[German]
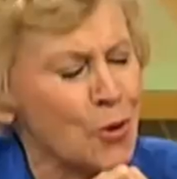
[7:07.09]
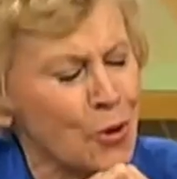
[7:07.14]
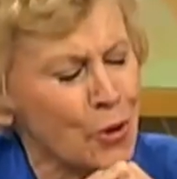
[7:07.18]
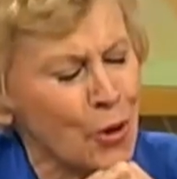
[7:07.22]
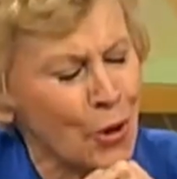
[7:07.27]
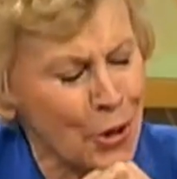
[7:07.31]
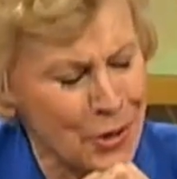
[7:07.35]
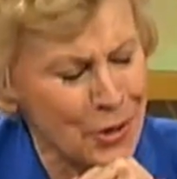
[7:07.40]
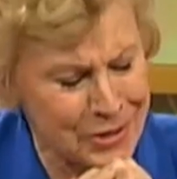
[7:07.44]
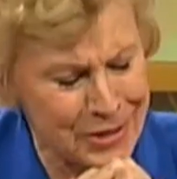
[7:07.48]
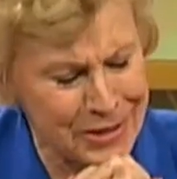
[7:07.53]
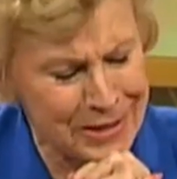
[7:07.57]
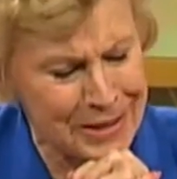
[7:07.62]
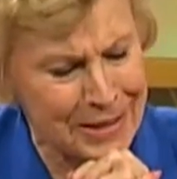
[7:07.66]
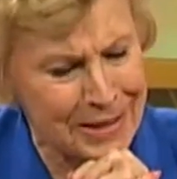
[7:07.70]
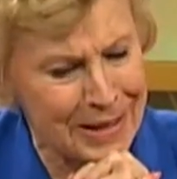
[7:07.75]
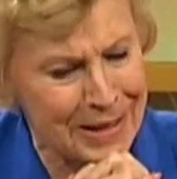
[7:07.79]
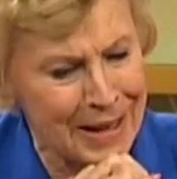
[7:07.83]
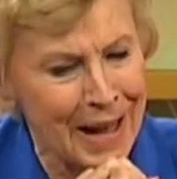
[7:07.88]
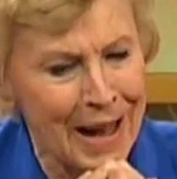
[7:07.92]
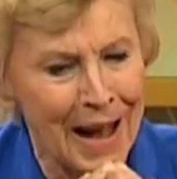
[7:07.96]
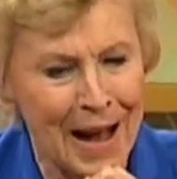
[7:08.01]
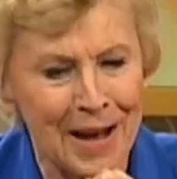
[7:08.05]
köstlich.
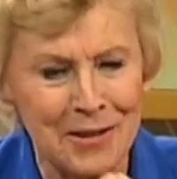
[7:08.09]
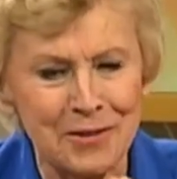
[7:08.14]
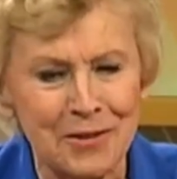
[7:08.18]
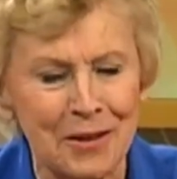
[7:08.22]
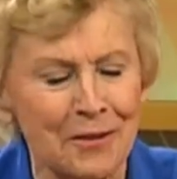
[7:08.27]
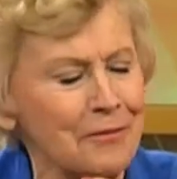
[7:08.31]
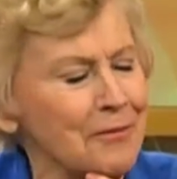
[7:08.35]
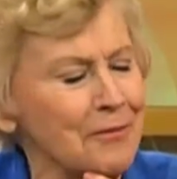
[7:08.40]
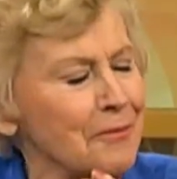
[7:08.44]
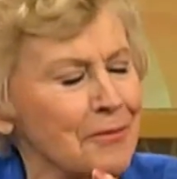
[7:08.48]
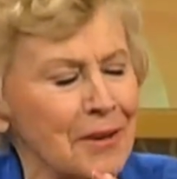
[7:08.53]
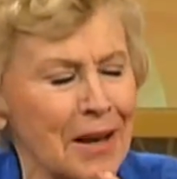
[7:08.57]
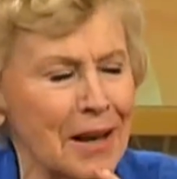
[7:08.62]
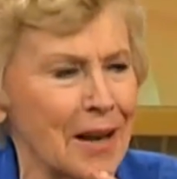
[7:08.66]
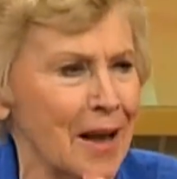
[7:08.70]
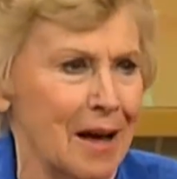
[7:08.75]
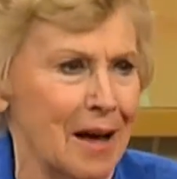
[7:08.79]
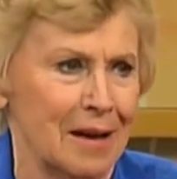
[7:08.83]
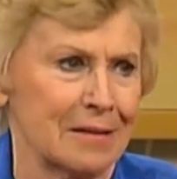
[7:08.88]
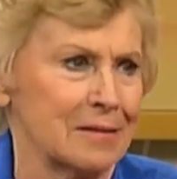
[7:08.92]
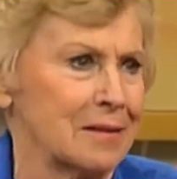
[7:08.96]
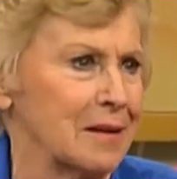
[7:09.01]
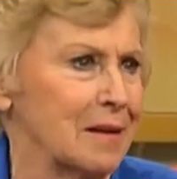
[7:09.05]
Also wir
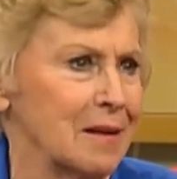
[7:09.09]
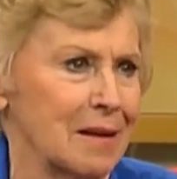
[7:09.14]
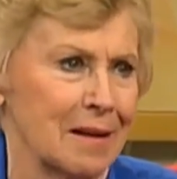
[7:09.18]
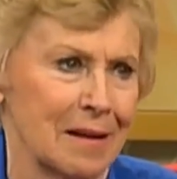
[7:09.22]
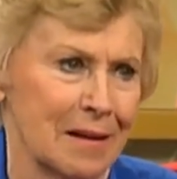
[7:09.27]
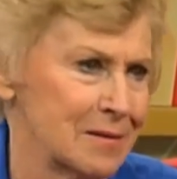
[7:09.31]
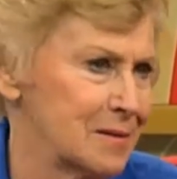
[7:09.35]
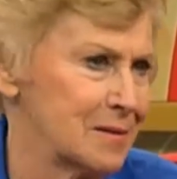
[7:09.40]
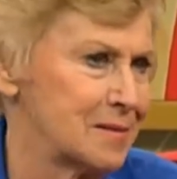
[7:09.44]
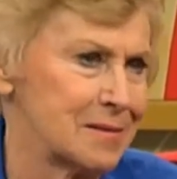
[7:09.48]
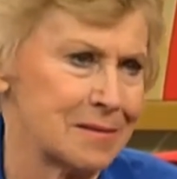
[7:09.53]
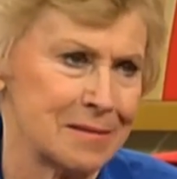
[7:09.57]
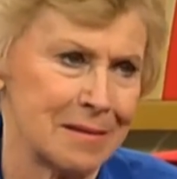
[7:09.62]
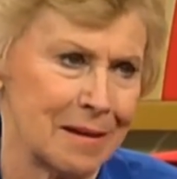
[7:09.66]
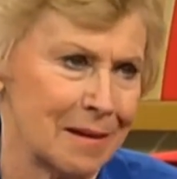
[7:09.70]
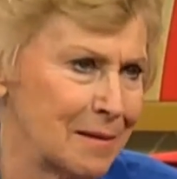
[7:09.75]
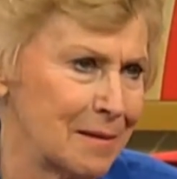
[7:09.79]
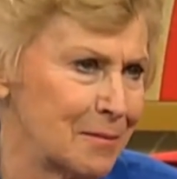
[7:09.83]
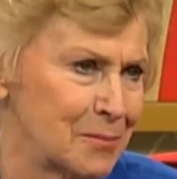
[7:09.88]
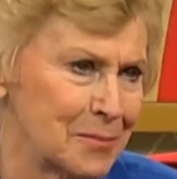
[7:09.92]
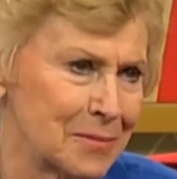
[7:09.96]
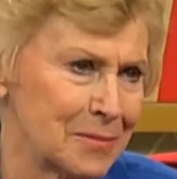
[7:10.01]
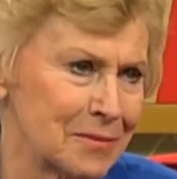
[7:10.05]
lachen den ganzen
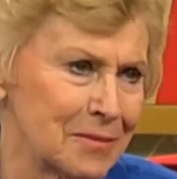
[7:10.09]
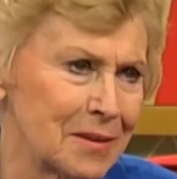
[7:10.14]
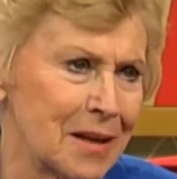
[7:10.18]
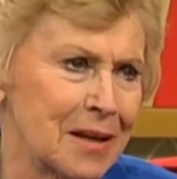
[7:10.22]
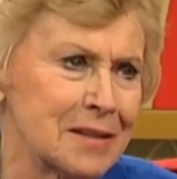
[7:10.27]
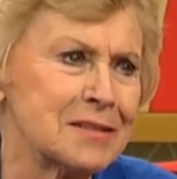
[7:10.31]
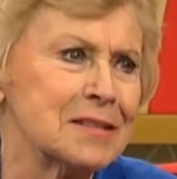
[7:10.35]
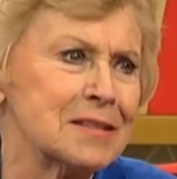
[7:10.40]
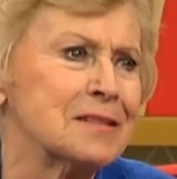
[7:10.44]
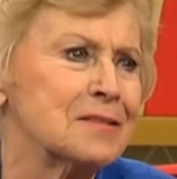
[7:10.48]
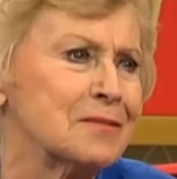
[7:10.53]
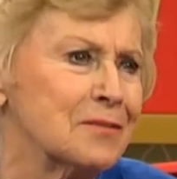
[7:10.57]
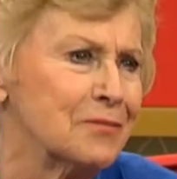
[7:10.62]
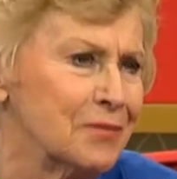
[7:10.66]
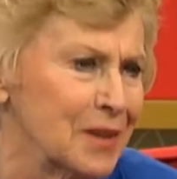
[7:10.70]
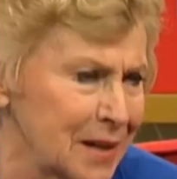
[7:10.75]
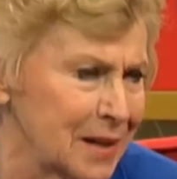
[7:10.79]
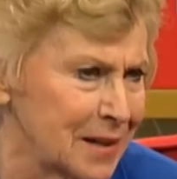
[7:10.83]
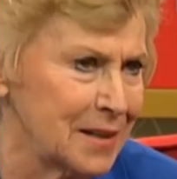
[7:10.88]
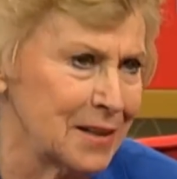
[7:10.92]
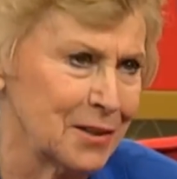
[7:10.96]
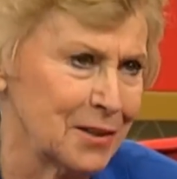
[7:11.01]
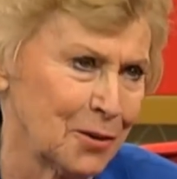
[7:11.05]
ab. Es ist
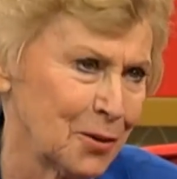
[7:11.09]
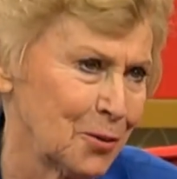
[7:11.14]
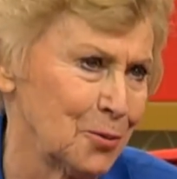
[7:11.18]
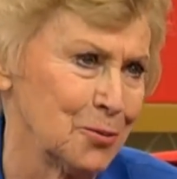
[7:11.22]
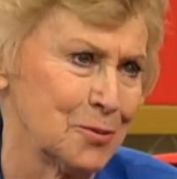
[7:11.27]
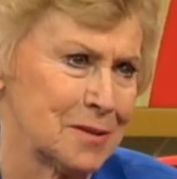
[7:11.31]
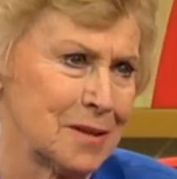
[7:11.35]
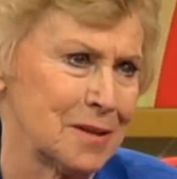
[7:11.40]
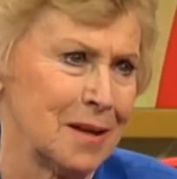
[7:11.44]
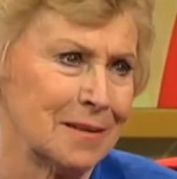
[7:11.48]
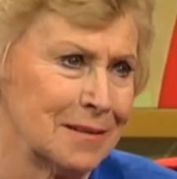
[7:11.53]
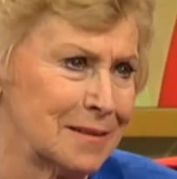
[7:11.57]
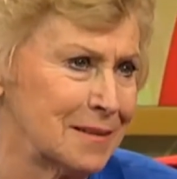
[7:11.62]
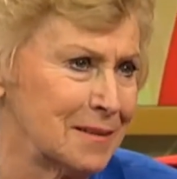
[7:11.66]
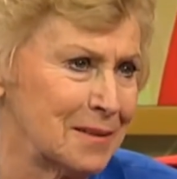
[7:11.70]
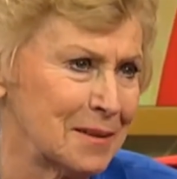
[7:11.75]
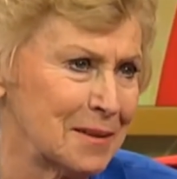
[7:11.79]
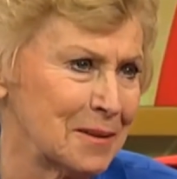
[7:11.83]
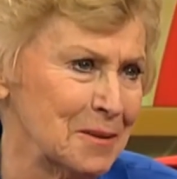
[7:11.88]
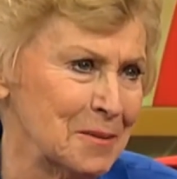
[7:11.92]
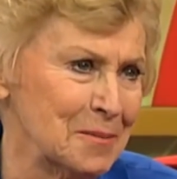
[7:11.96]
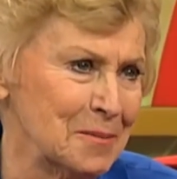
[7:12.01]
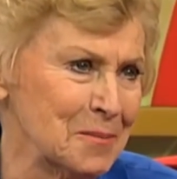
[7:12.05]
wirklich großartig.
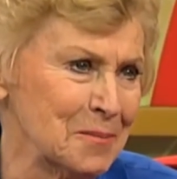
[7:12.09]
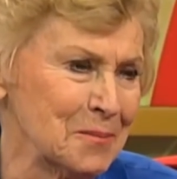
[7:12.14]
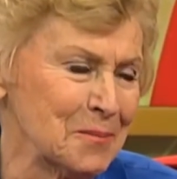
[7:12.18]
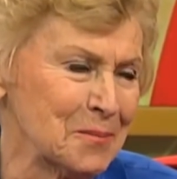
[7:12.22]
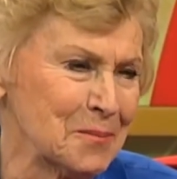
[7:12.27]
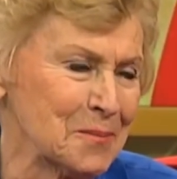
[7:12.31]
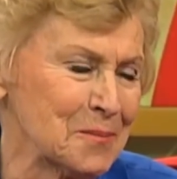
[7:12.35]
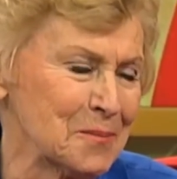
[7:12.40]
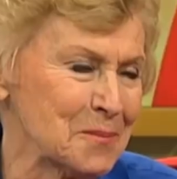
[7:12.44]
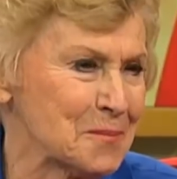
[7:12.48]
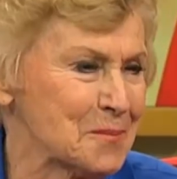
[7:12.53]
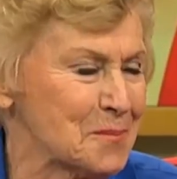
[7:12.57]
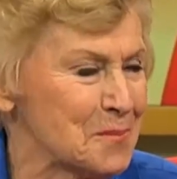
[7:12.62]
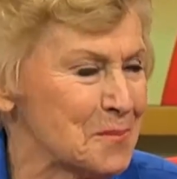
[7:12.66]
Und Sie sind die